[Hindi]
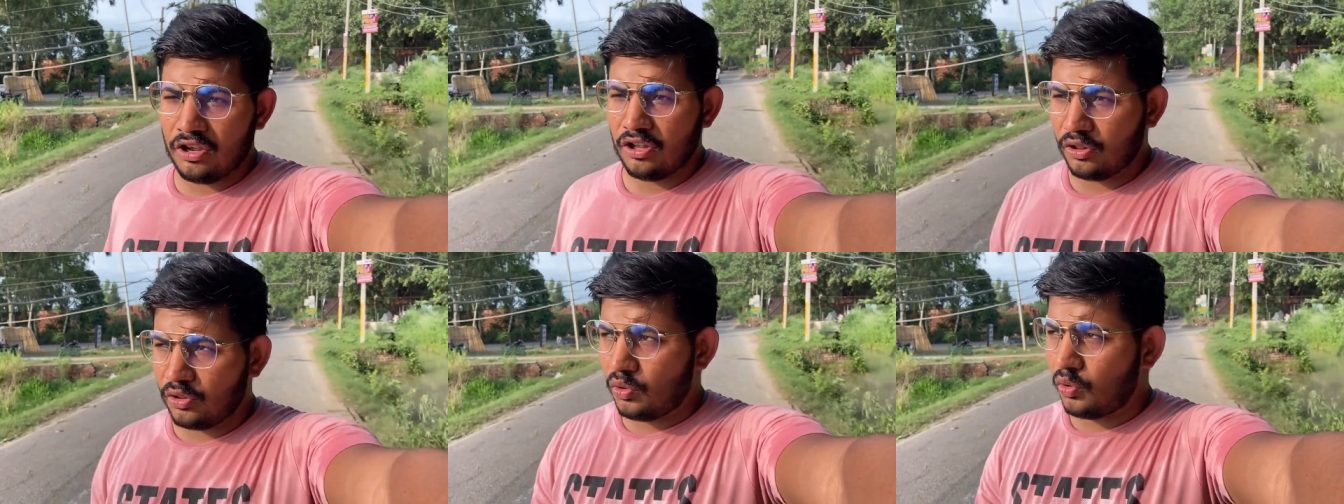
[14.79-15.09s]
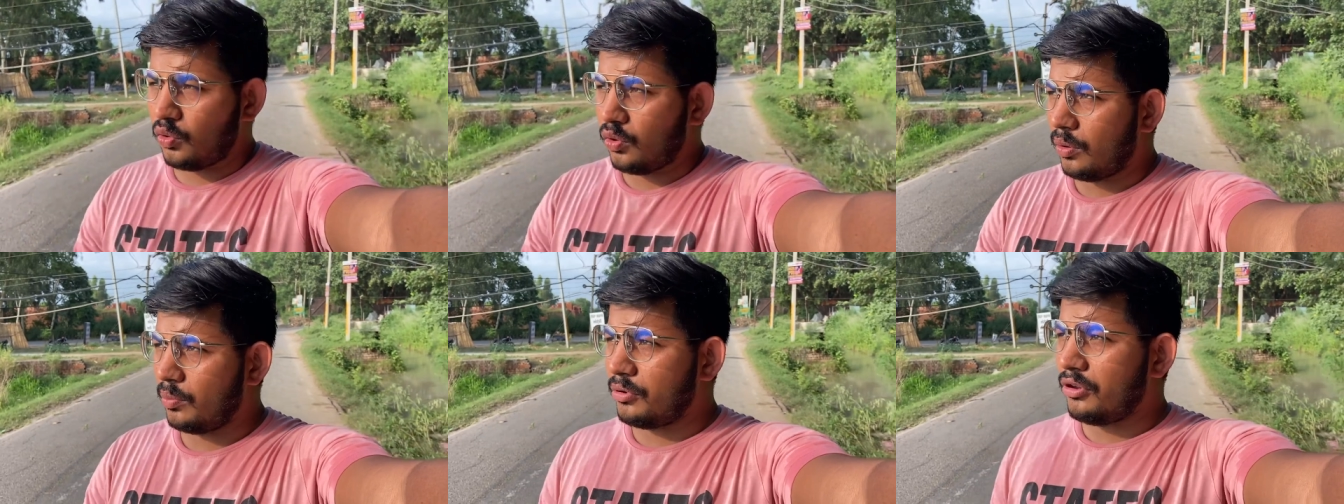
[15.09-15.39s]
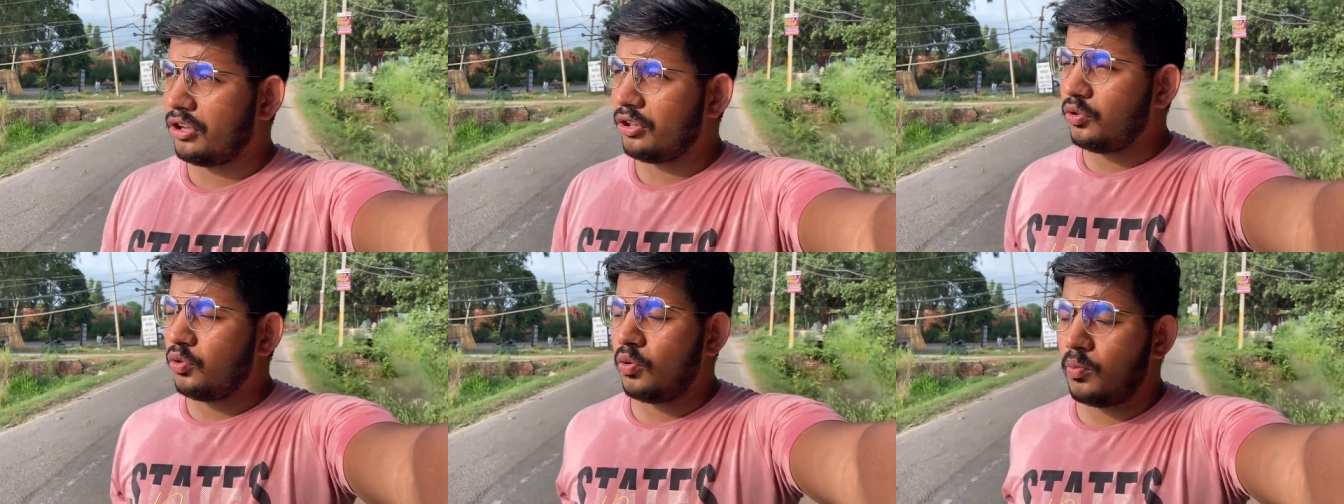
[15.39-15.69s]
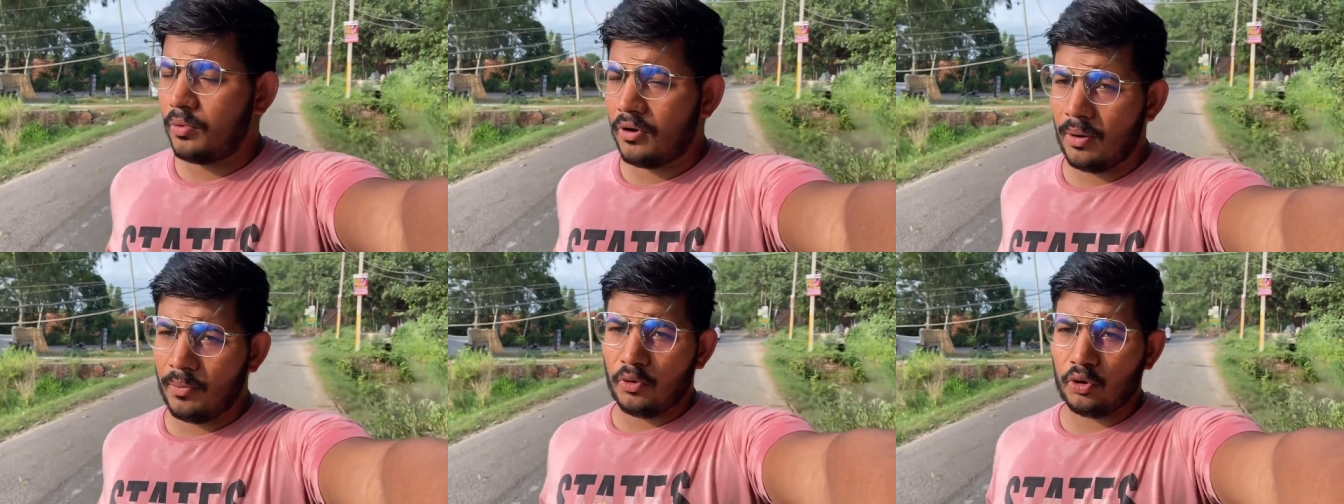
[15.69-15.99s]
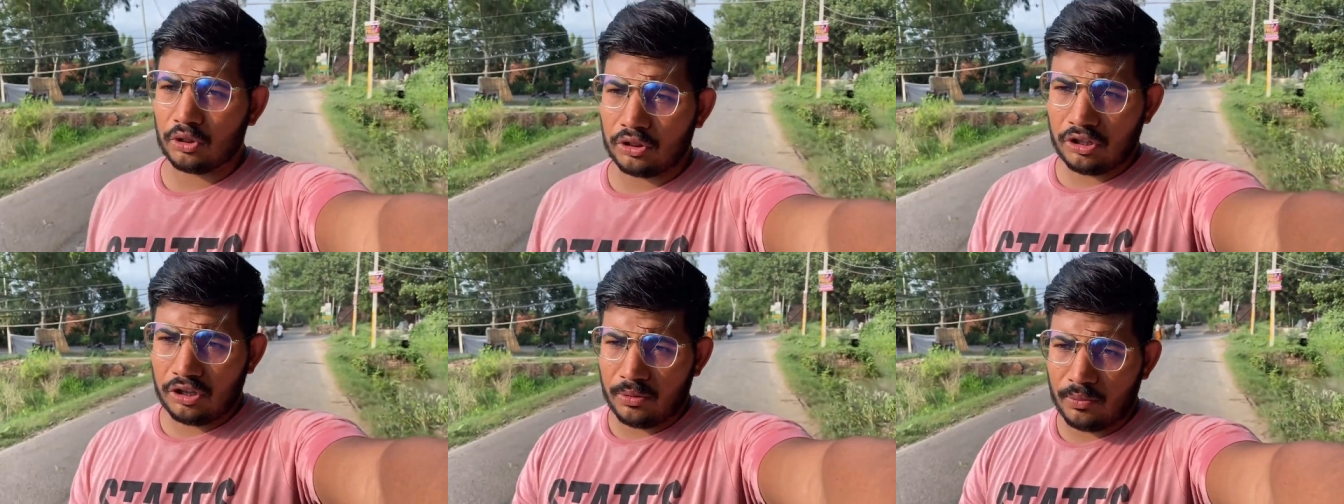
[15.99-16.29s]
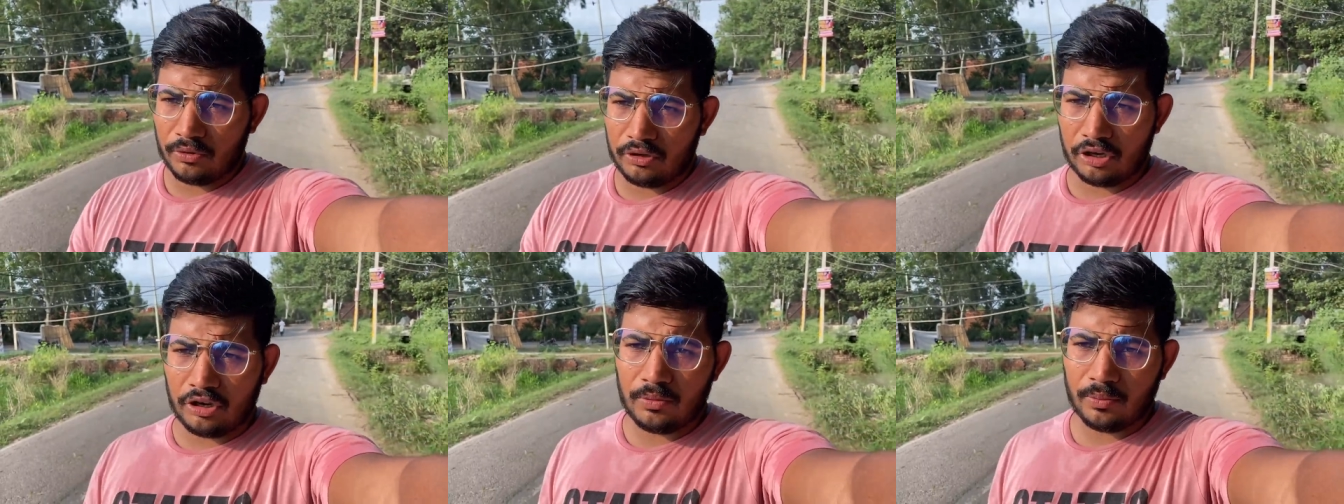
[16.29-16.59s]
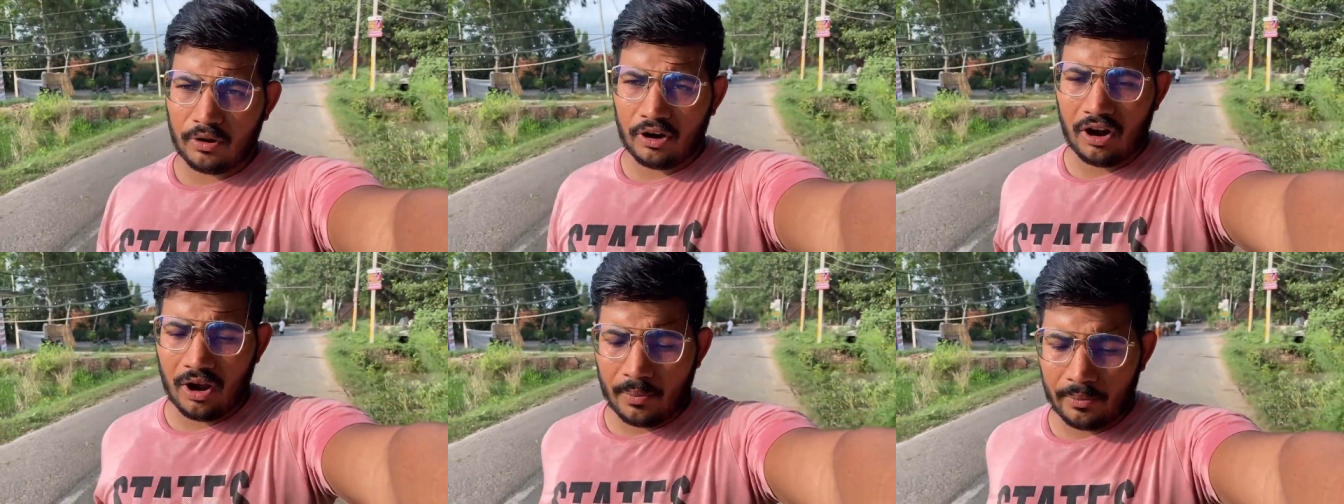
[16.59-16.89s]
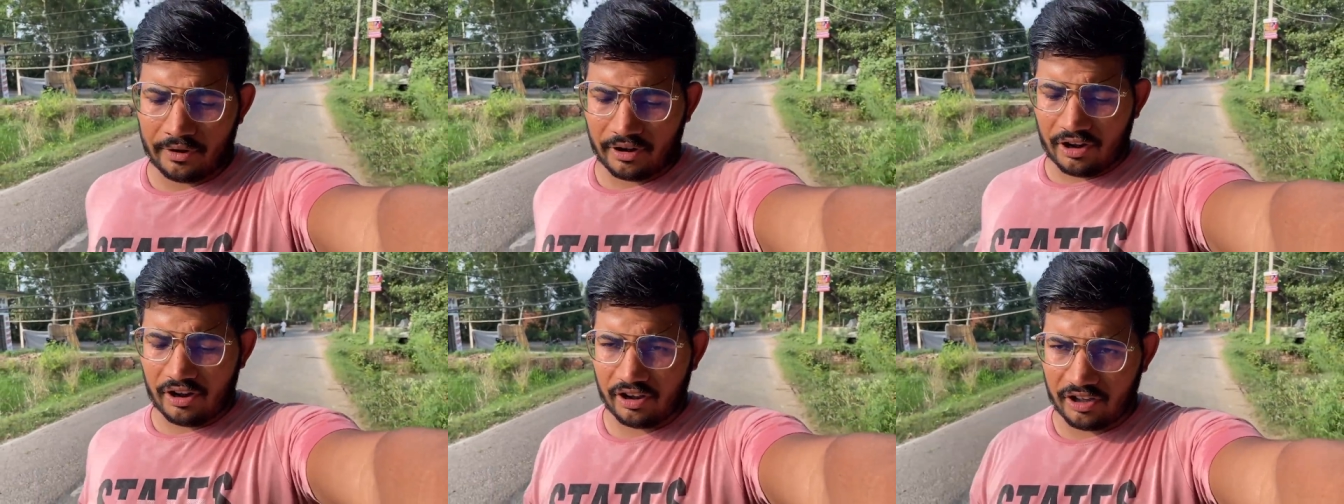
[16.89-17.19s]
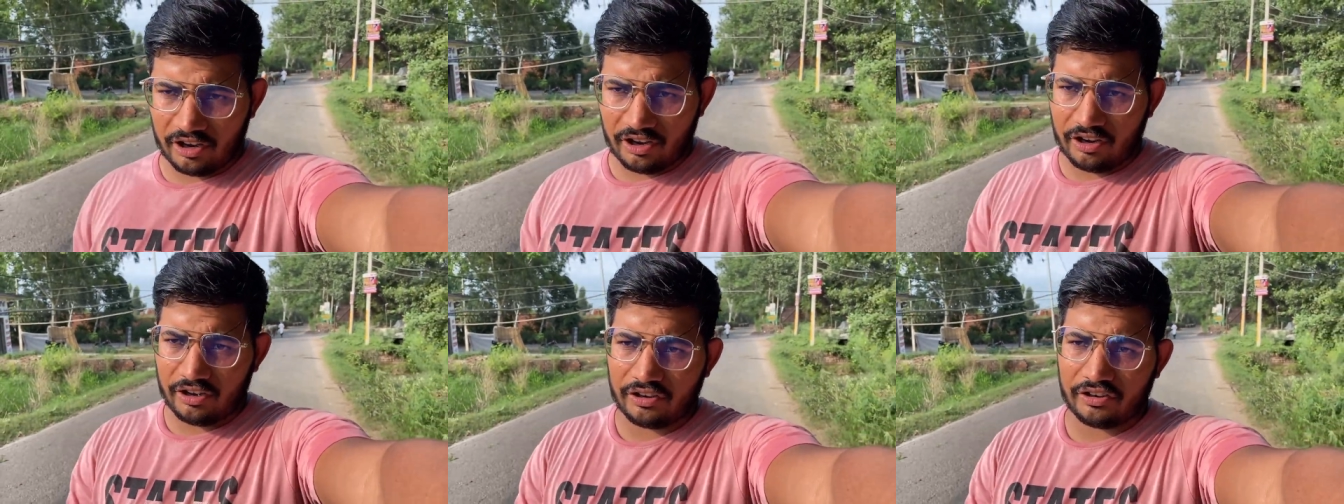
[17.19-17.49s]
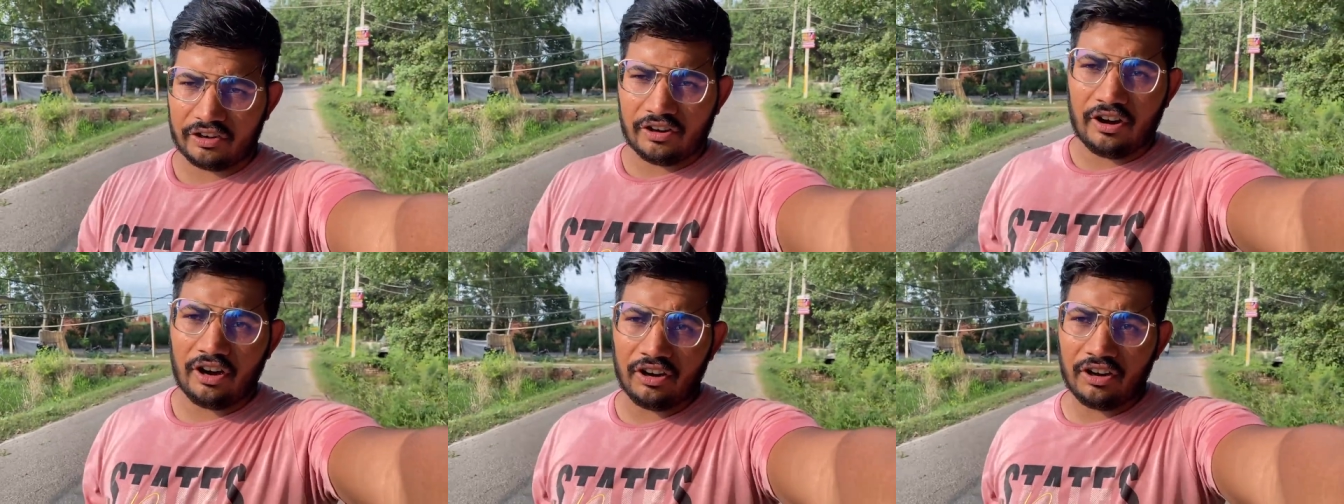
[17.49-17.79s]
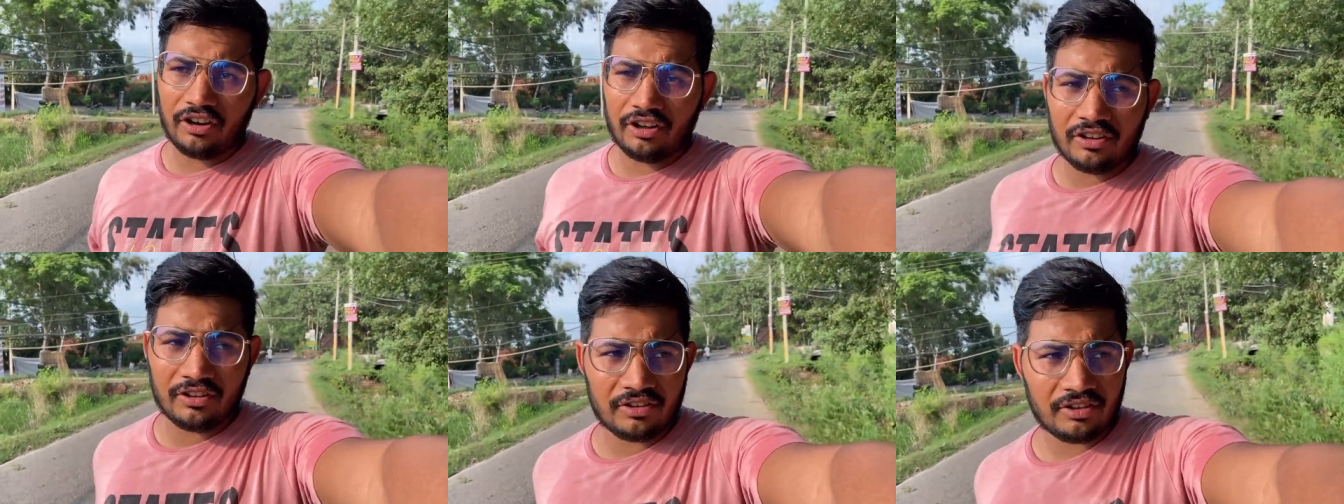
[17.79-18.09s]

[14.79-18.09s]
तो अभी ये धूप कम होते ही मशीन पे काम करना करेंगे स्टार्ट